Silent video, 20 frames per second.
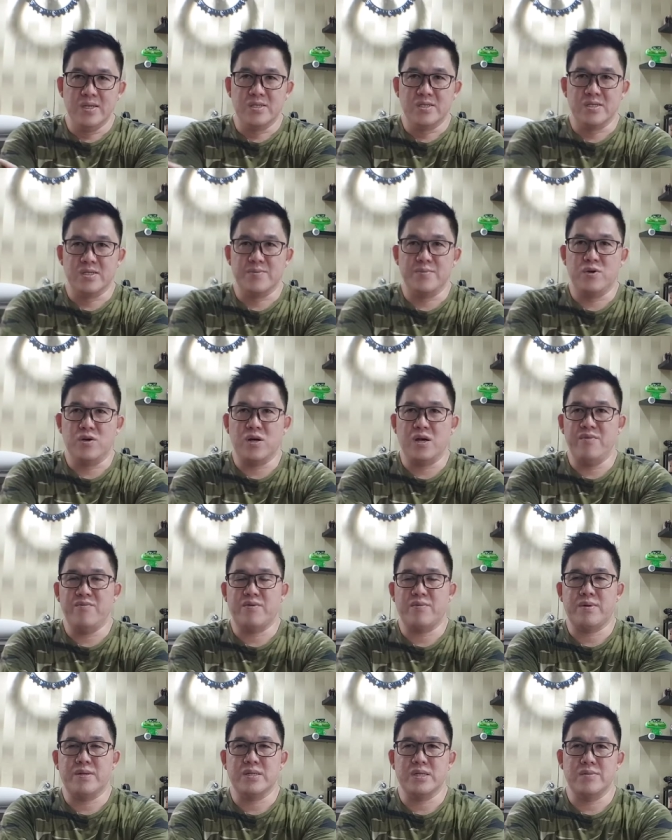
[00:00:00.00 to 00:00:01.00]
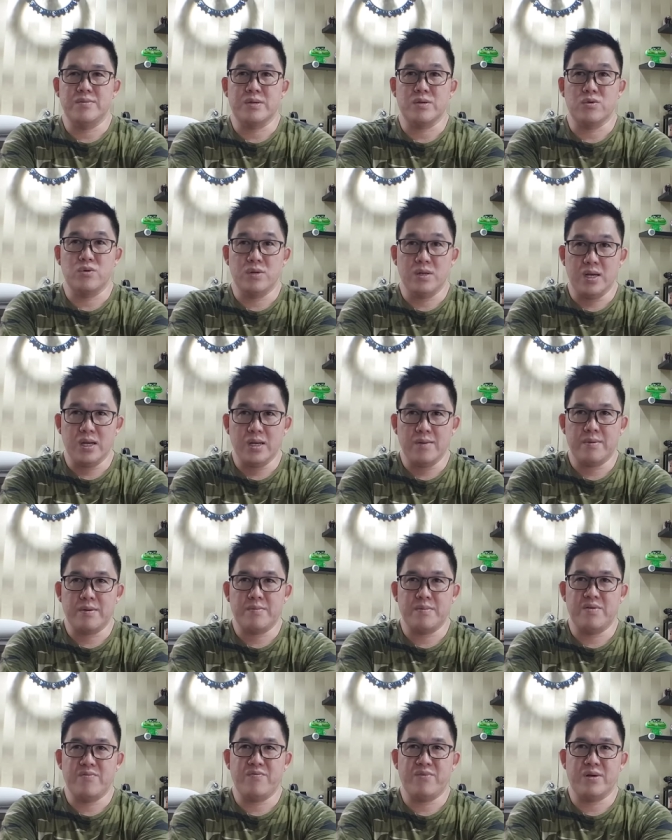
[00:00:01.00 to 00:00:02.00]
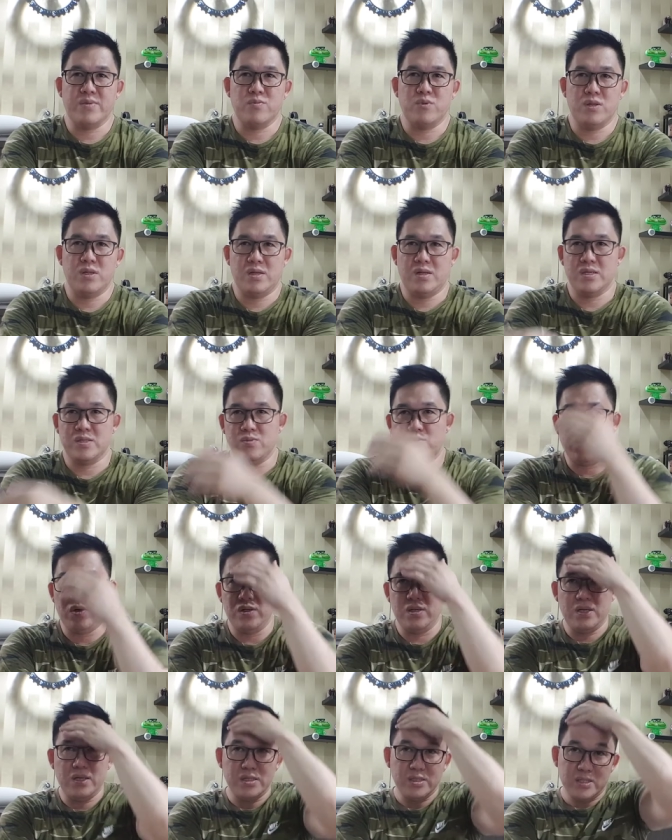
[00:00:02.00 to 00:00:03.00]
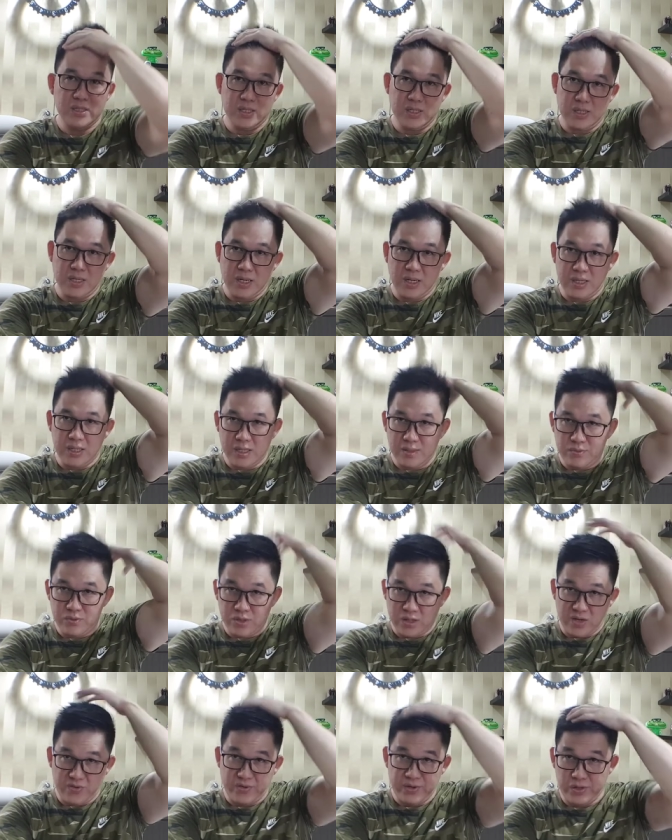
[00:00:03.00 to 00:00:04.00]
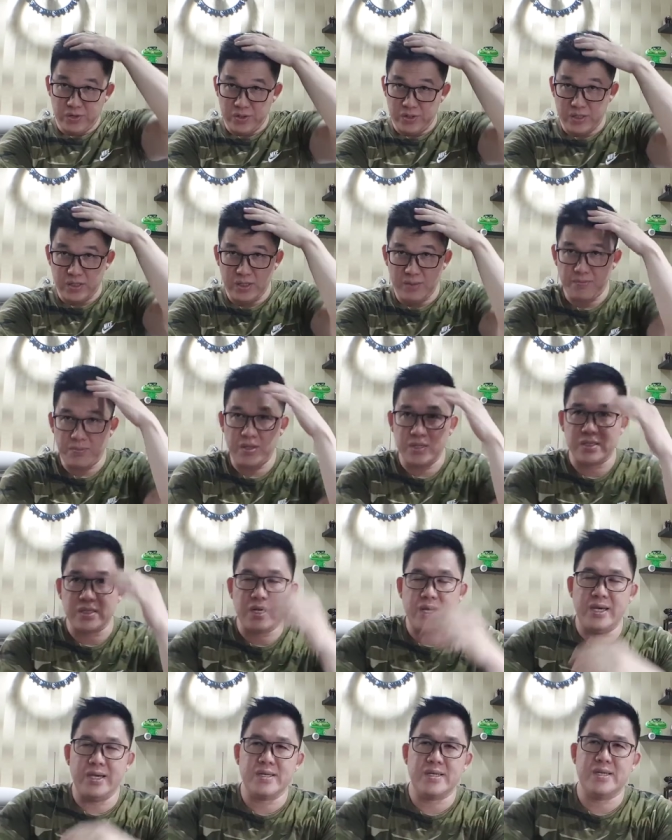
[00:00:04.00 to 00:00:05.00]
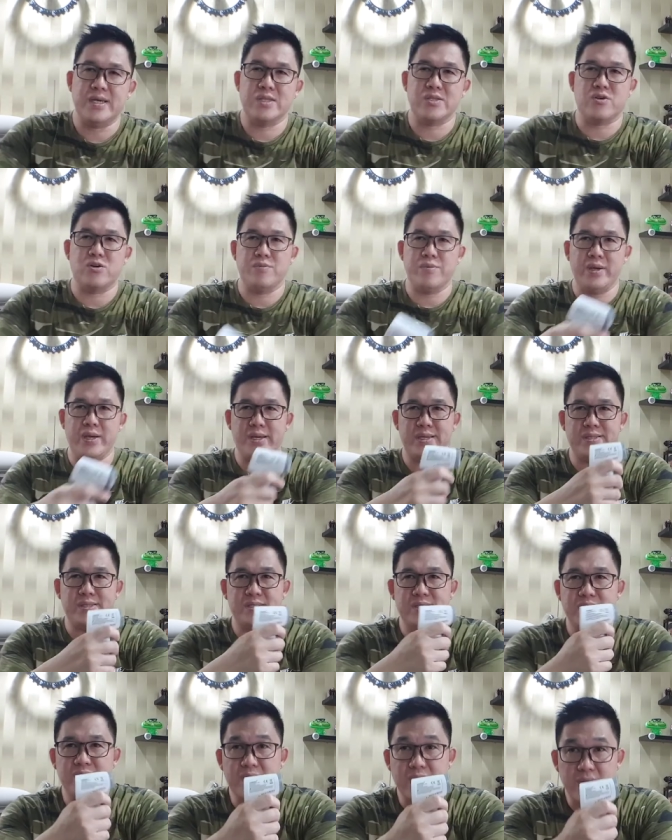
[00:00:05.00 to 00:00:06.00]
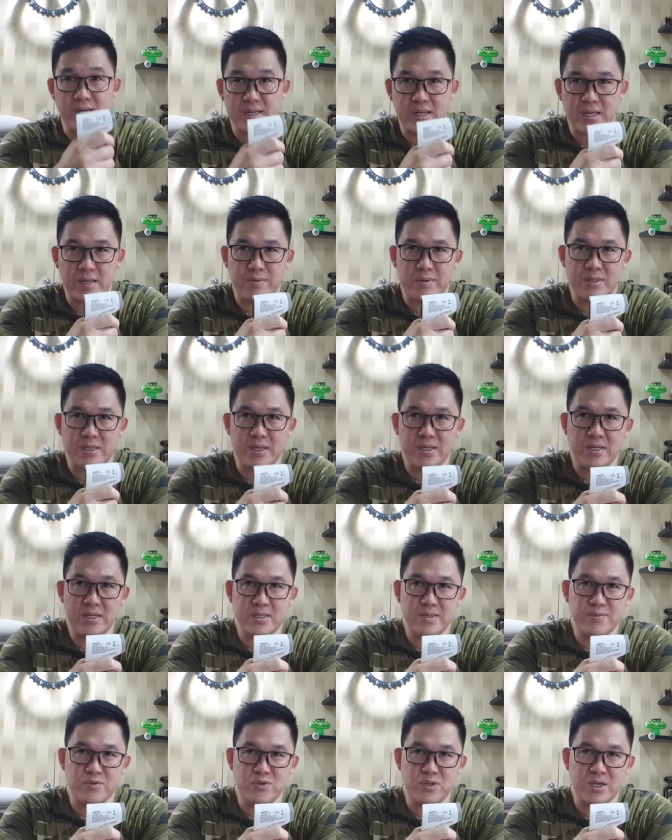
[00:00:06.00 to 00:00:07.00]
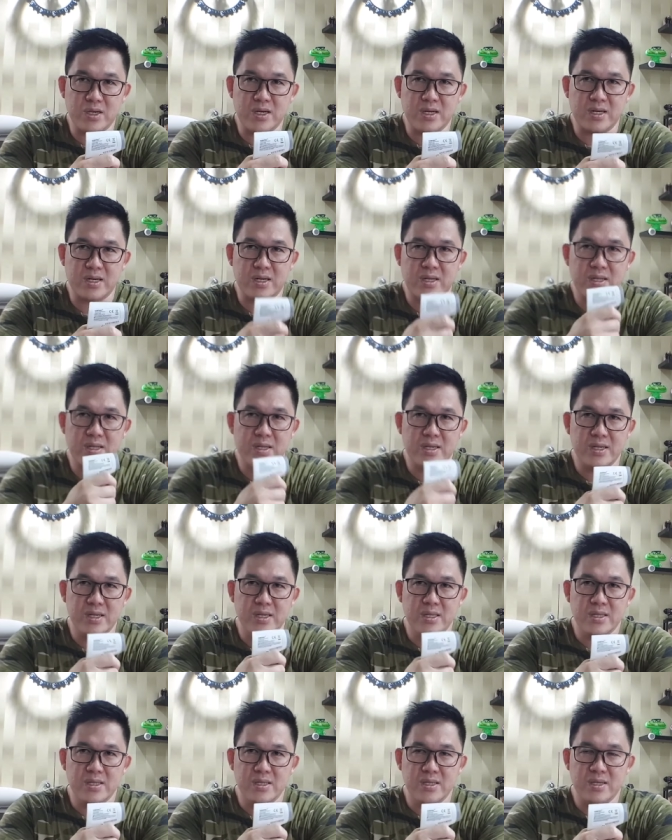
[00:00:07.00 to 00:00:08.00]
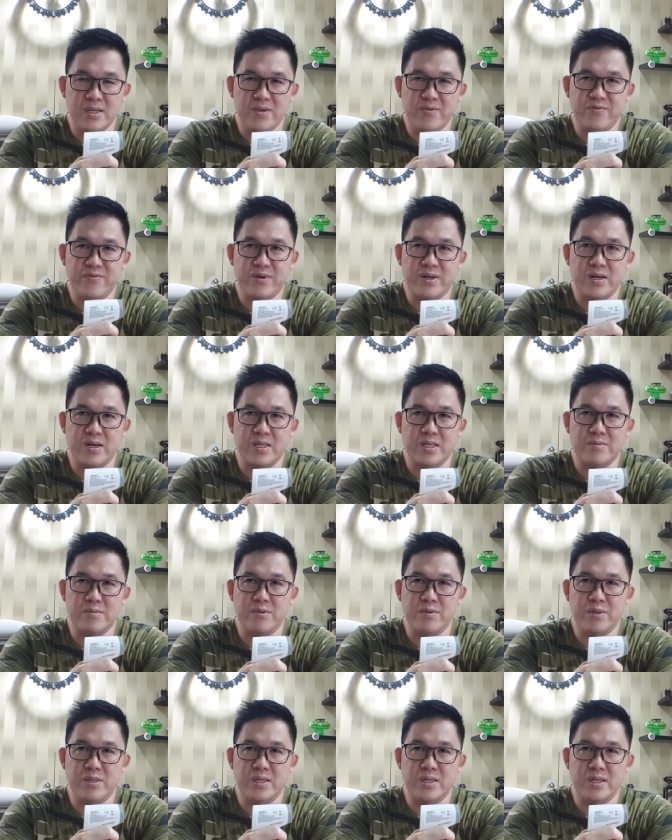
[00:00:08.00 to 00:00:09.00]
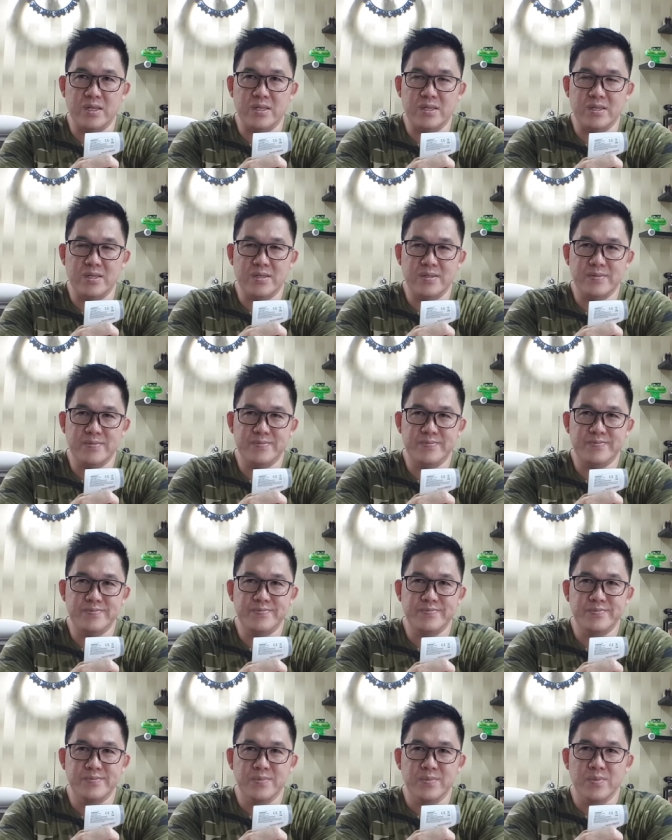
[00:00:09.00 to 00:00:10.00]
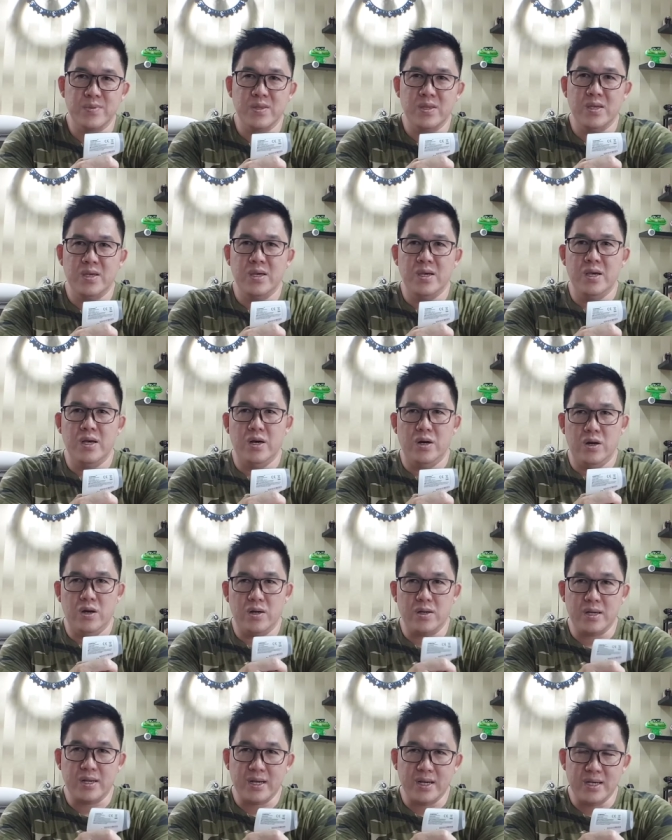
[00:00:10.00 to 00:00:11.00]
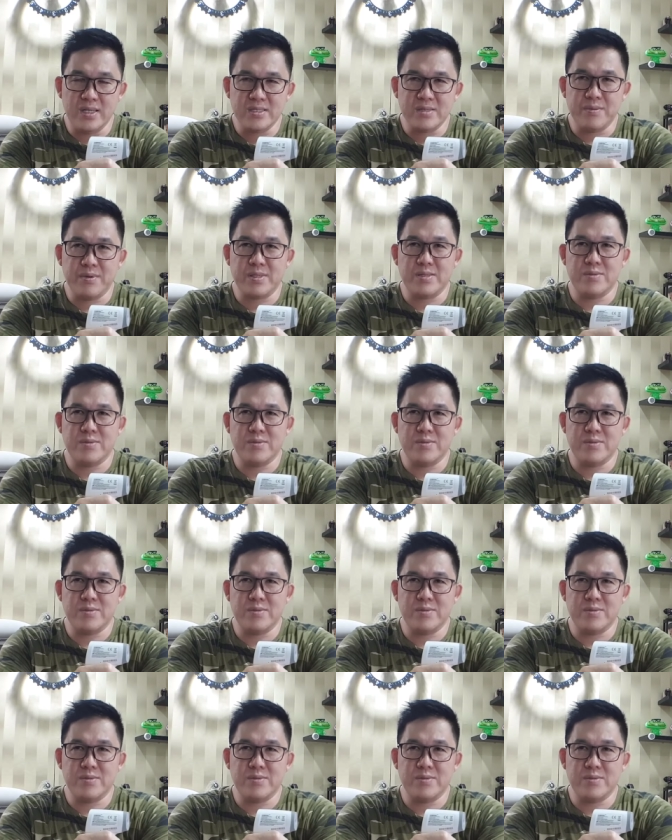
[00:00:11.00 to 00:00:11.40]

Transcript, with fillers: Semoga informasi ini berguna dan bermanfaat buat Anda semuanya. Jika Anda menyukai video ini, please like dan komen jika Anda ingin bertanya seputar infrared thermometer ini. Oke guys, sampai